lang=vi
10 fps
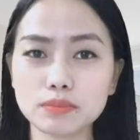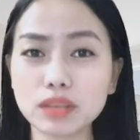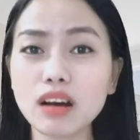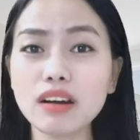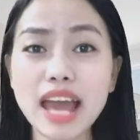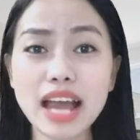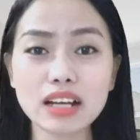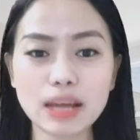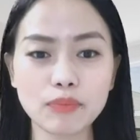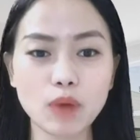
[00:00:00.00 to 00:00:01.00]
tớ
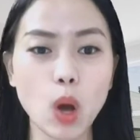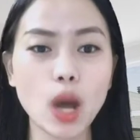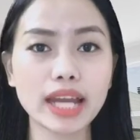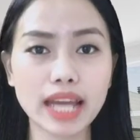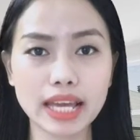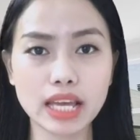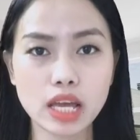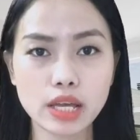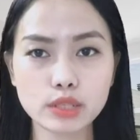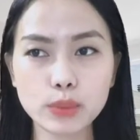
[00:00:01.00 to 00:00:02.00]
đang gặp khó khăn này
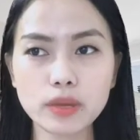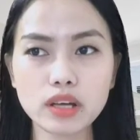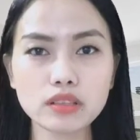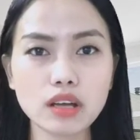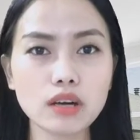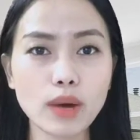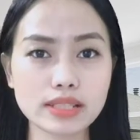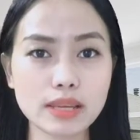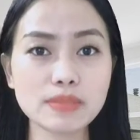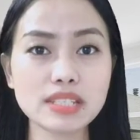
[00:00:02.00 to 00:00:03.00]
giúp đỡ tớ khoảng
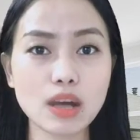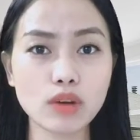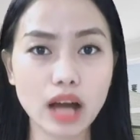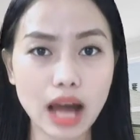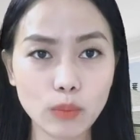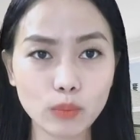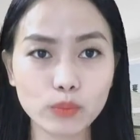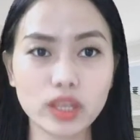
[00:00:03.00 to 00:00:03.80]
trăm triệu được không